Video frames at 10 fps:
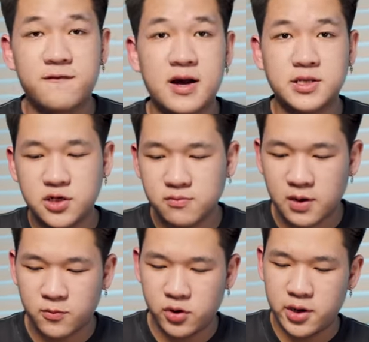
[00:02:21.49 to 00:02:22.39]
Và trước
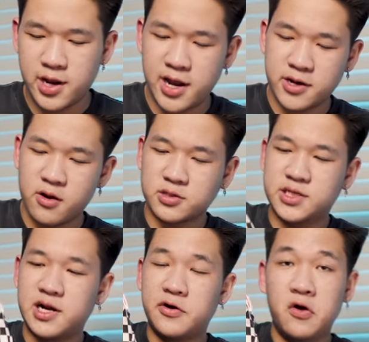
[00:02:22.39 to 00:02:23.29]
mặt mọi người đây, đó
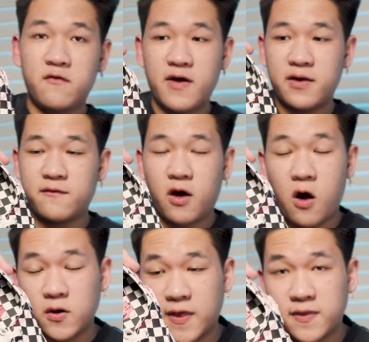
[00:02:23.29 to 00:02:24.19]
chính là đôi Vans
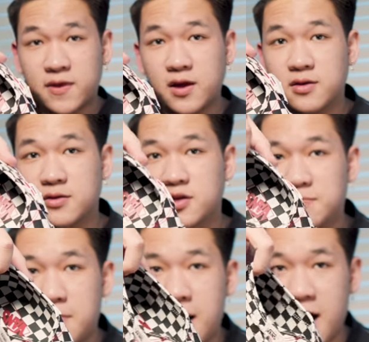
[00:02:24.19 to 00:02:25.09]
Authentic
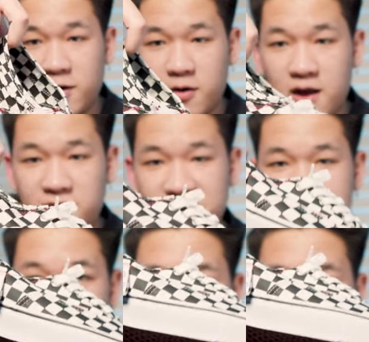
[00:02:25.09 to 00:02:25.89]
nhưng mà nó là phiên bản